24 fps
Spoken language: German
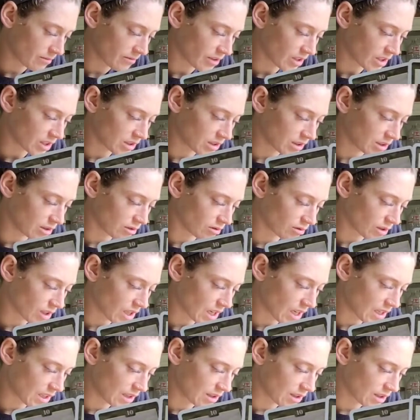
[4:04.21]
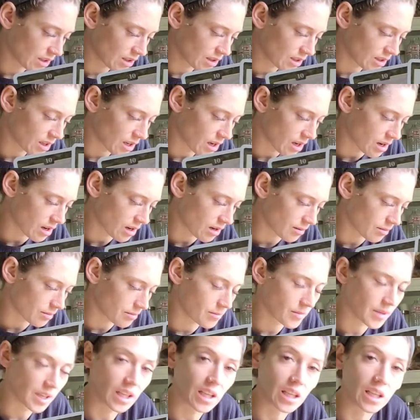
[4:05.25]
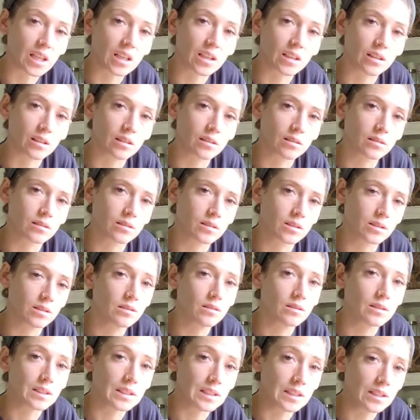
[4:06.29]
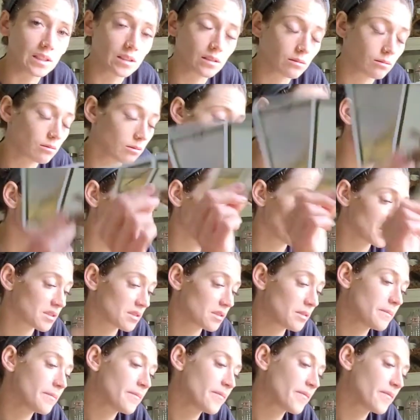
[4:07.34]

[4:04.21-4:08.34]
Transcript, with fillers: Für alle, die noch keine Kinder haben, eher nicht, logischerweise.